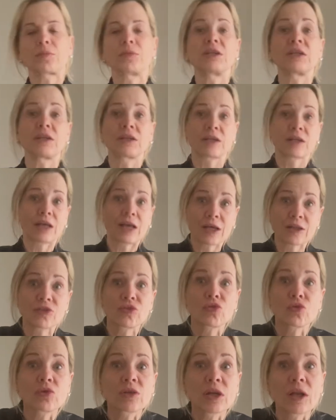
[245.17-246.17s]
mit ihren
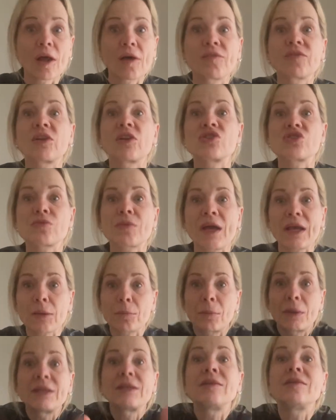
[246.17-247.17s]
Reaktionen auf dein Schweigen
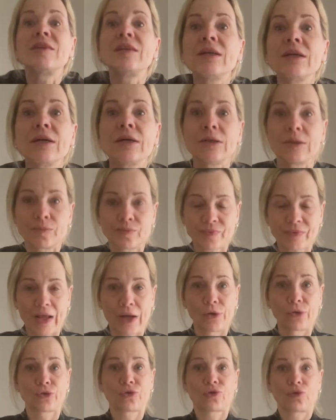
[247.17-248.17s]
bei dir
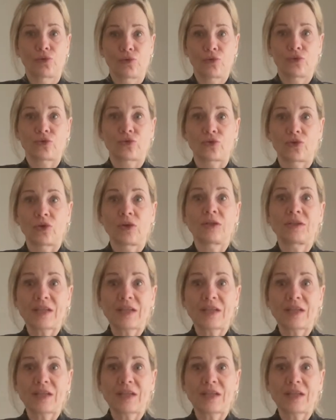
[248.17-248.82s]
auslöst.